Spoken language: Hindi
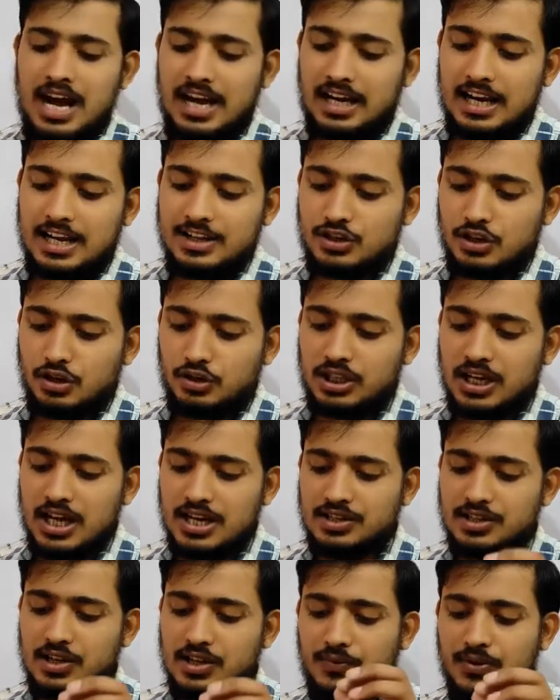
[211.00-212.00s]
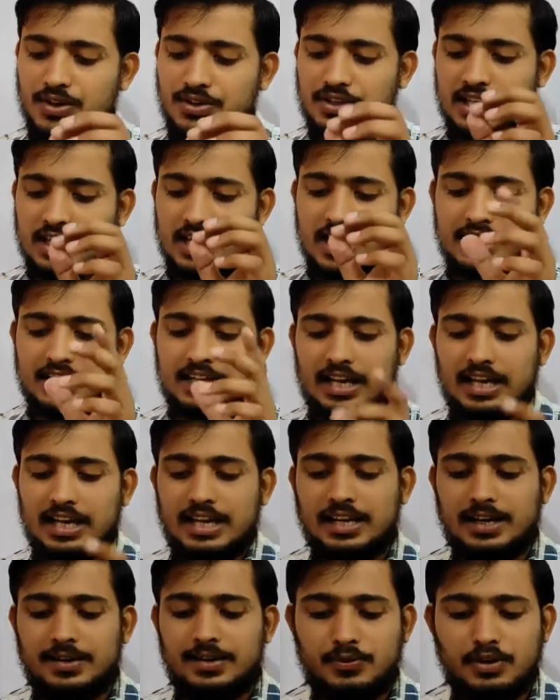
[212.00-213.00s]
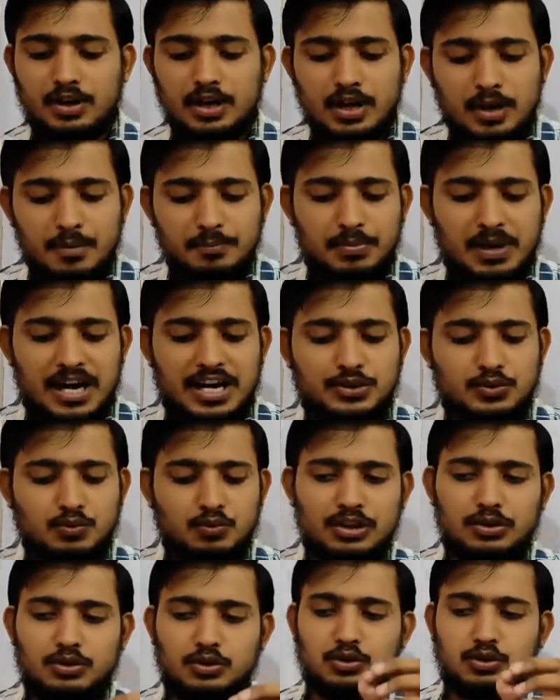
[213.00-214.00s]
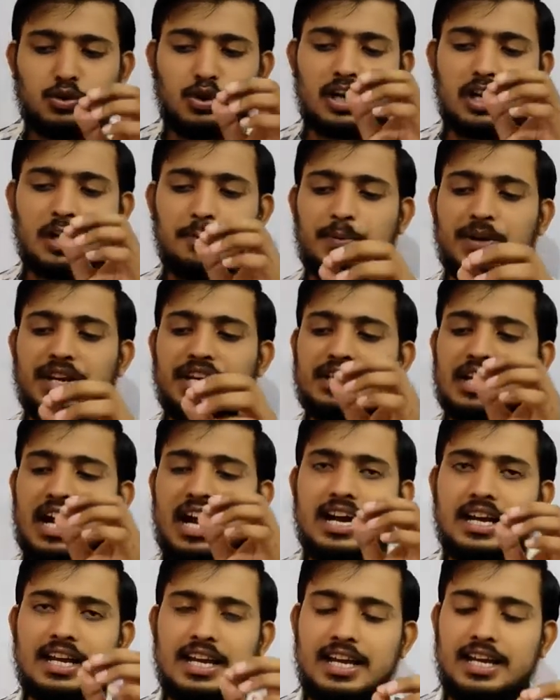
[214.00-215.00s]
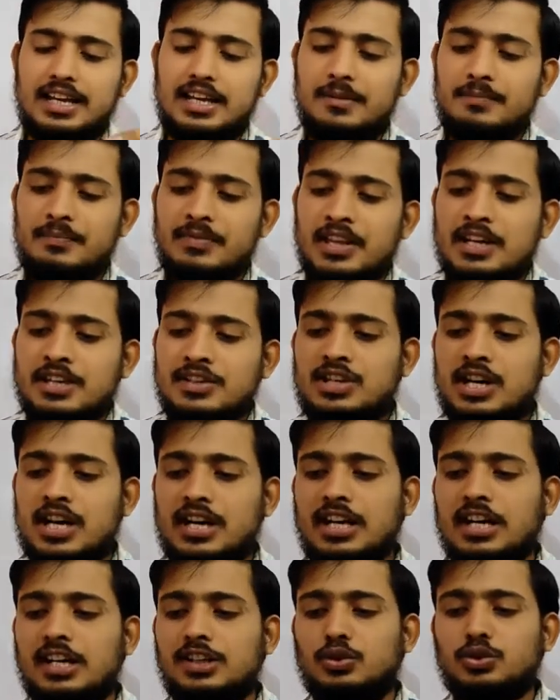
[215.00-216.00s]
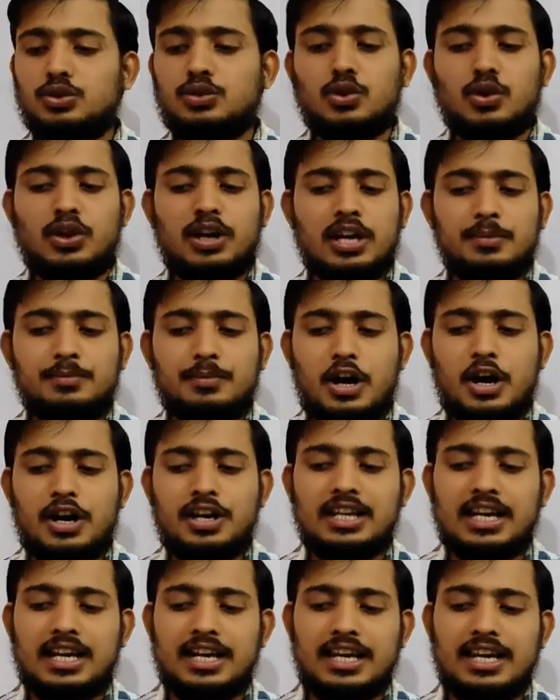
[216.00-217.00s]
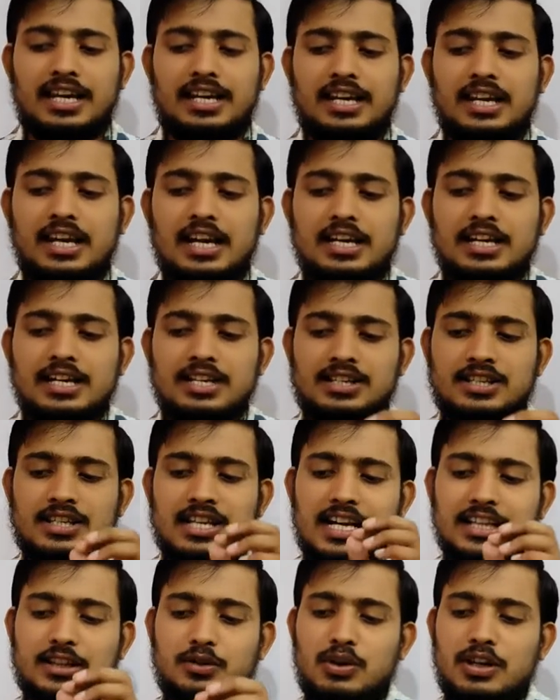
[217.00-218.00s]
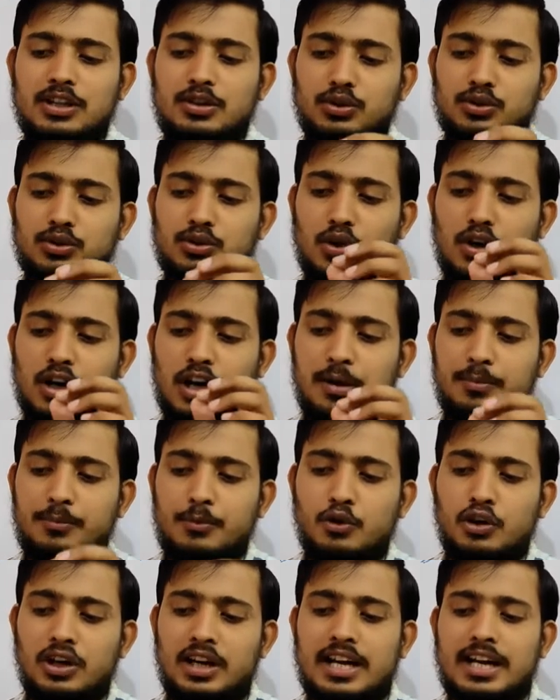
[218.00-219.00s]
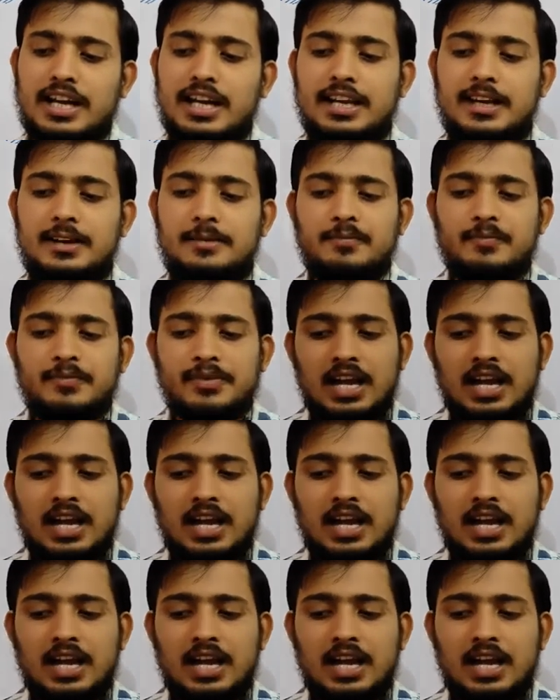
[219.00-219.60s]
अगला चौथा सफिशियंट एनफ पांचवा दोस्तों रिपीट अगेन छठा दोस्तों रिबॉर्न अगेन सातवा दोस्तों रिब्यूल्ड अगेन